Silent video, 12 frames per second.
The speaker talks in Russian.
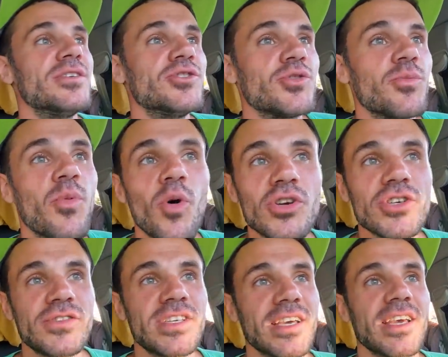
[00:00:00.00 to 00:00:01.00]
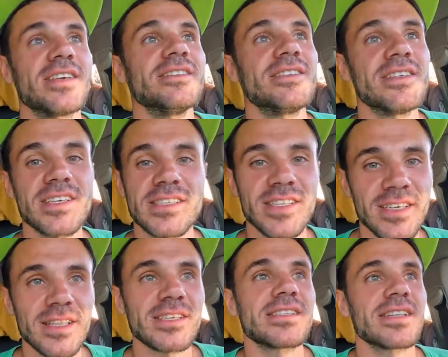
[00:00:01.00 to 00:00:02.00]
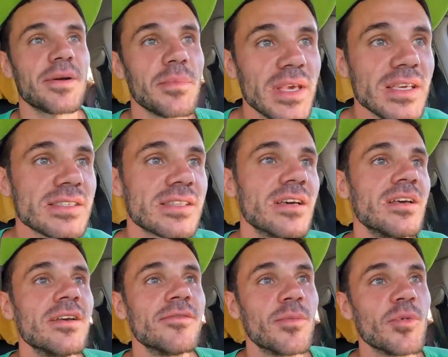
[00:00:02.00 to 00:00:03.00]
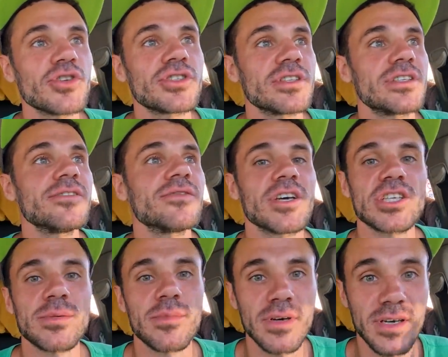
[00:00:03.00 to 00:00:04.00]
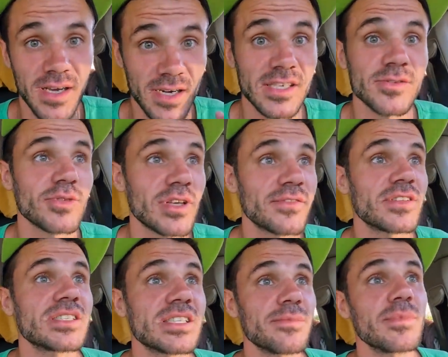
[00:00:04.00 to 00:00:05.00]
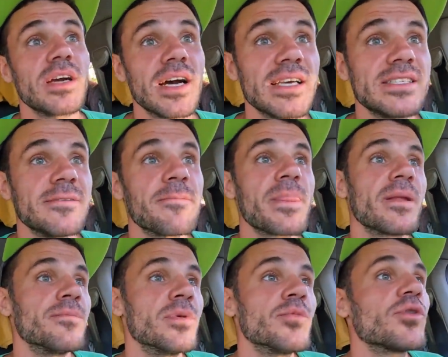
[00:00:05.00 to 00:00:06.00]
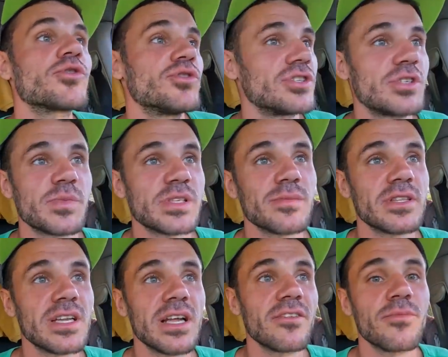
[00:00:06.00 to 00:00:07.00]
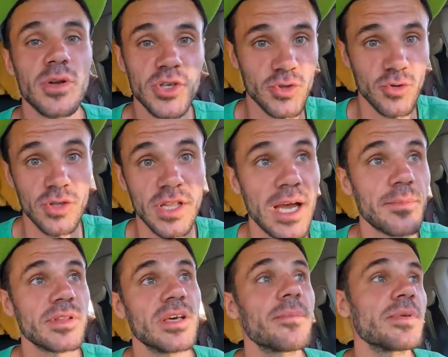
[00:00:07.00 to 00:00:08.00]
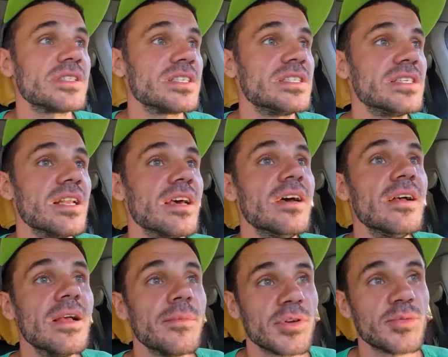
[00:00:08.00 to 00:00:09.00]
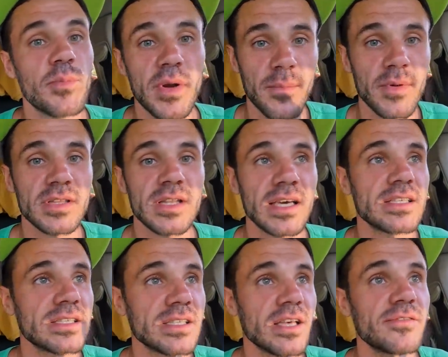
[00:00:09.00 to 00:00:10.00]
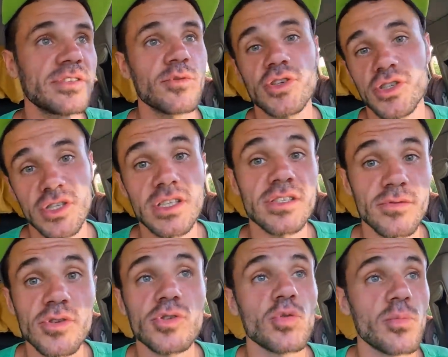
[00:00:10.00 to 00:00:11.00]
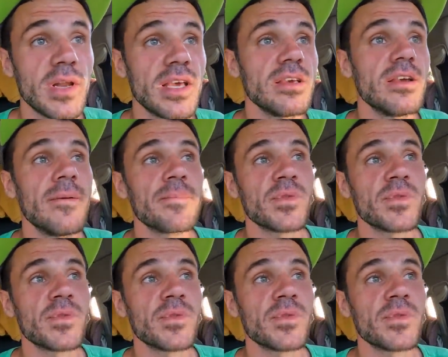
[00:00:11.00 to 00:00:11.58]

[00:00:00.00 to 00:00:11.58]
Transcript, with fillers: еще больше всяких интересных, классных мест вы можете найти в нашем как раз вот авторском гайде. Мы много чего здесь посмотрели в Большой Анапе, да, посетили, поэтому приобретайте, цена всего лишь 490 рублей.